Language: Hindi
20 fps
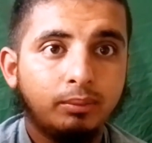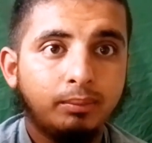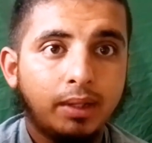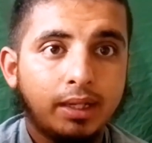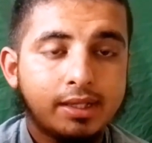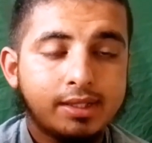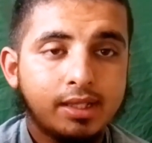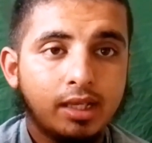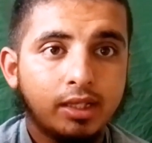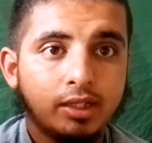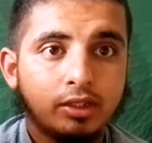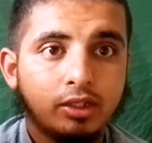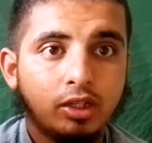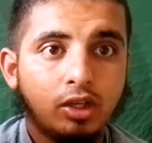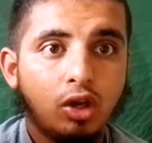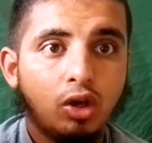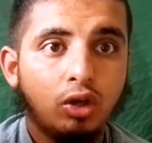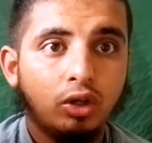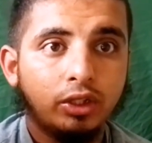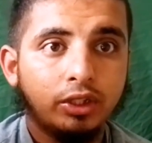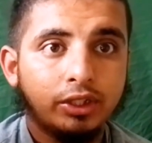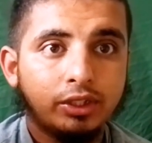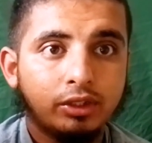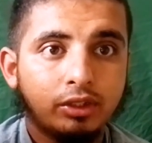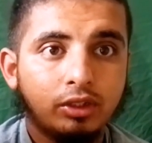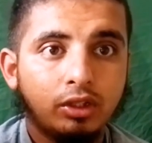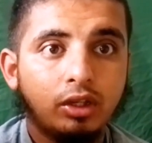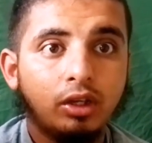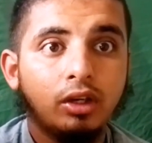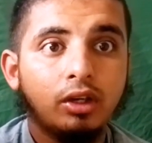पाकिस्तान और
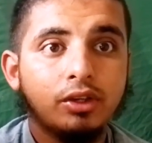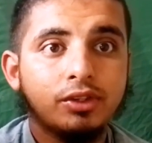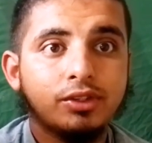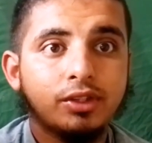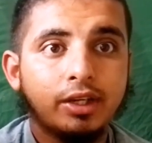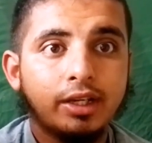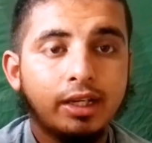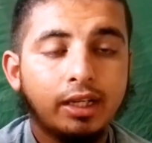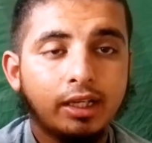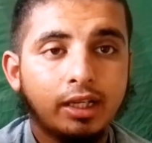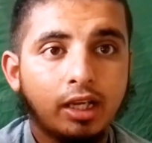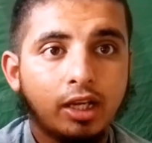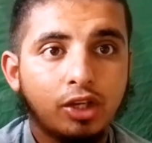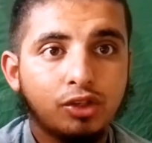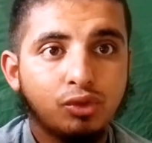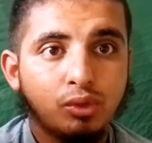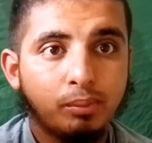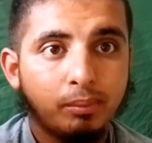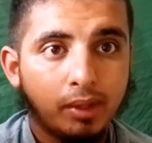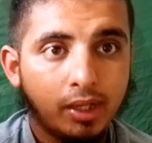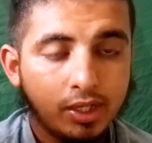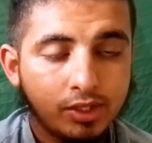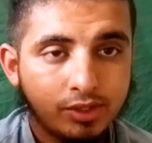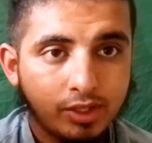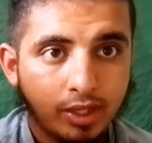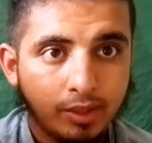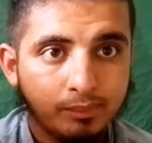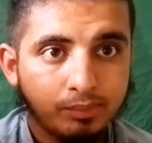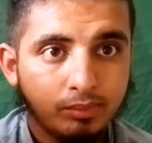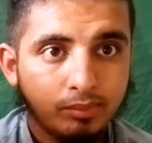श्रीलंका का जो मैच
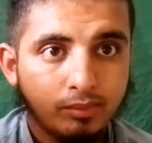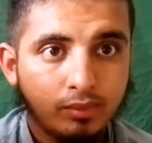है